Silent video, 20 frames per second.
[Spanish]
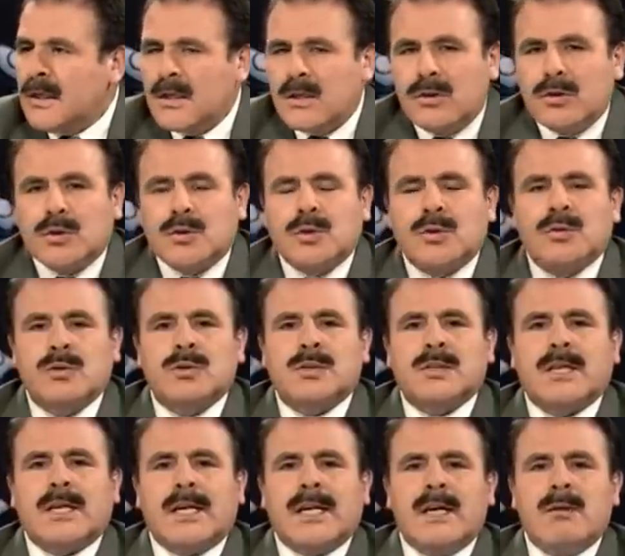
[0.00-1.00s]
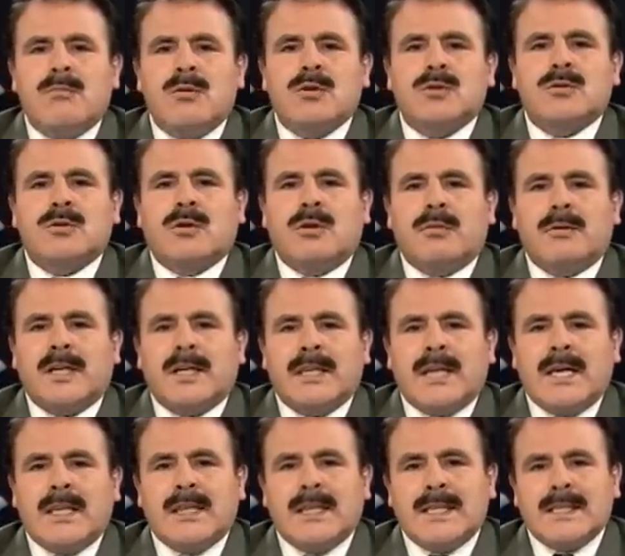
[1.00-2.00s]
Nosotros queremos
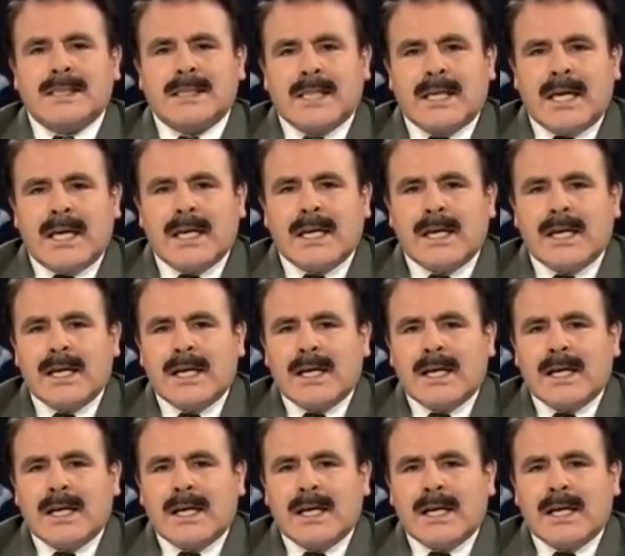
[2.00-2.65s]
gobernantes que